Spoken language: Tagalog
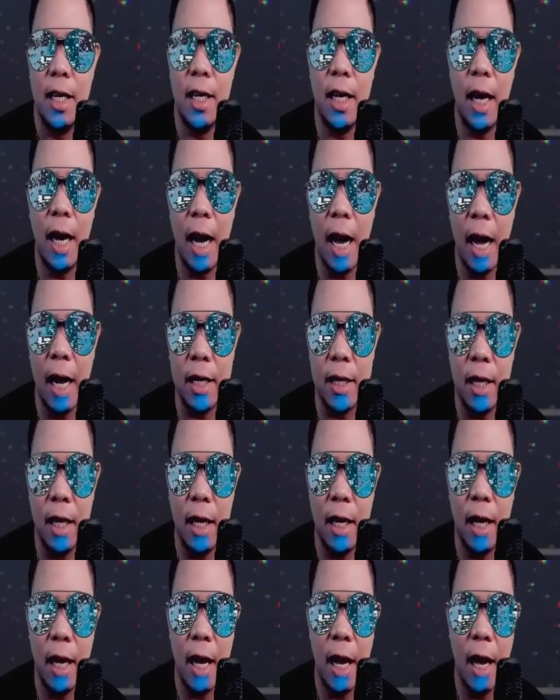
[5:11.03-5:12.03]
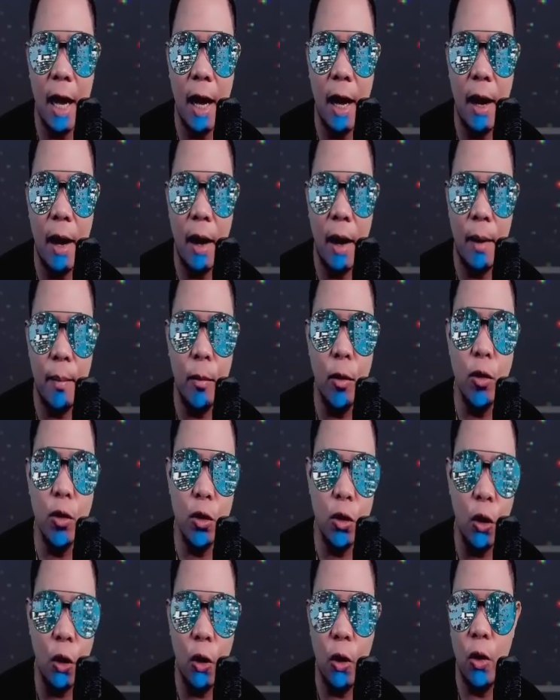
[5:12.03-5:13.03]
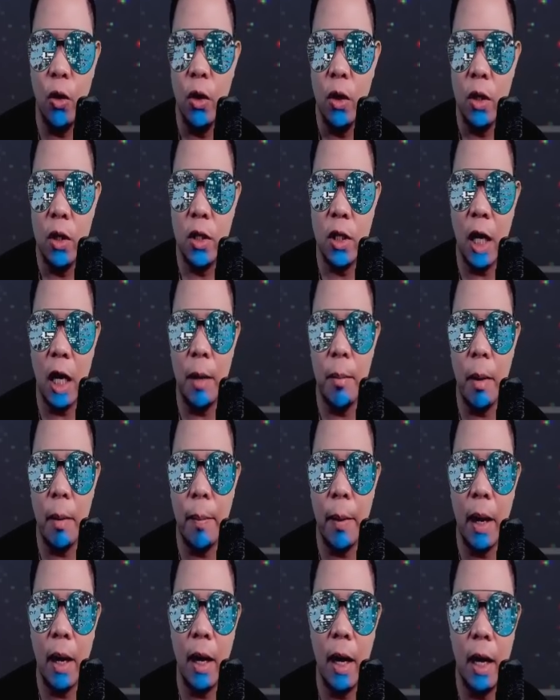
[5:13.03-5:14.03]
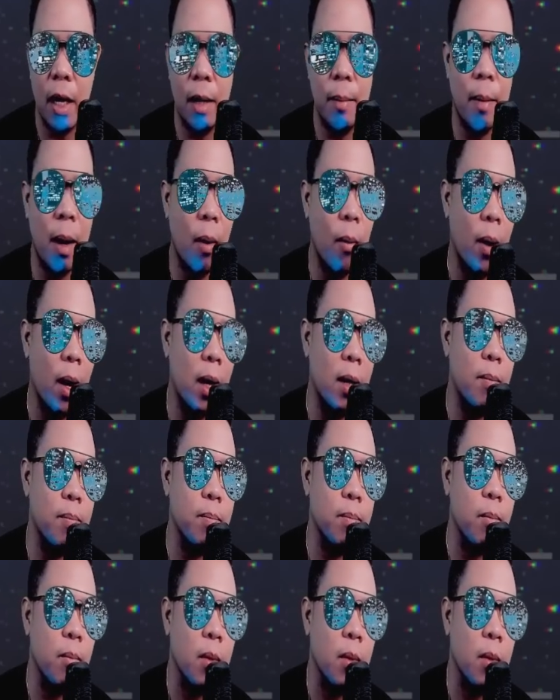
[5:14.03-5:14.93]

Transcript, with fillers: ng ating uh, mundo sa iba pang halimbawa